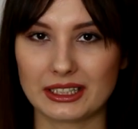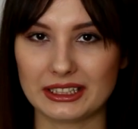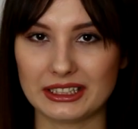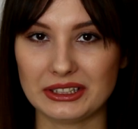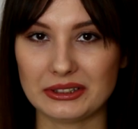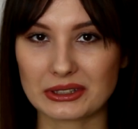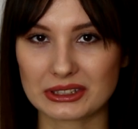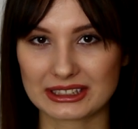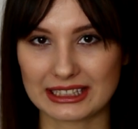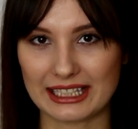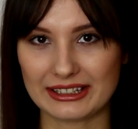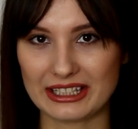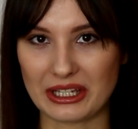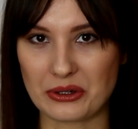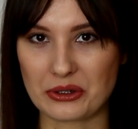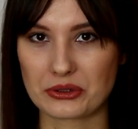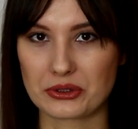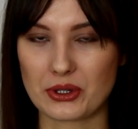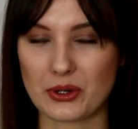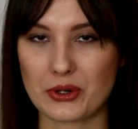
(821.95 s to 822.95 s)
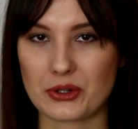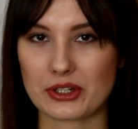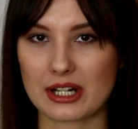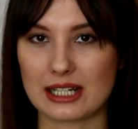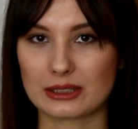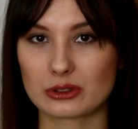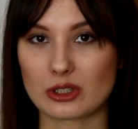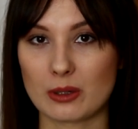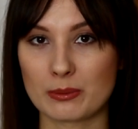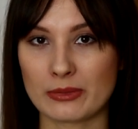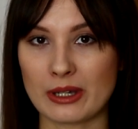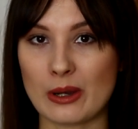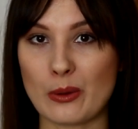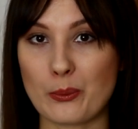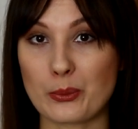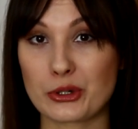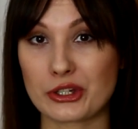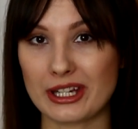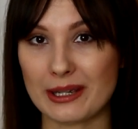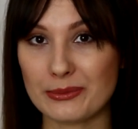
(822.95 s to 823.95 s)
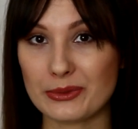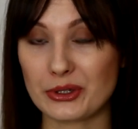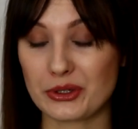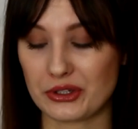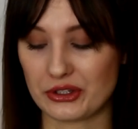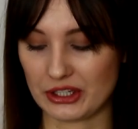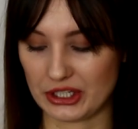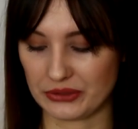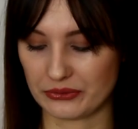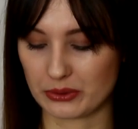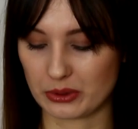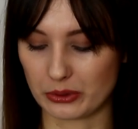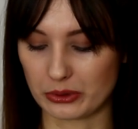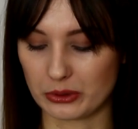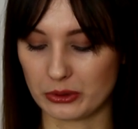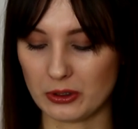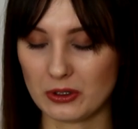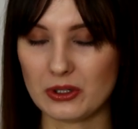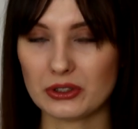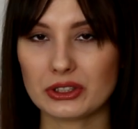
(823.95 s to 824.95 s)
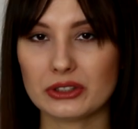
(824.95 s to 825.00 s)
I ostatnia już książka, którą miałam przyjemność czytać w grudniu,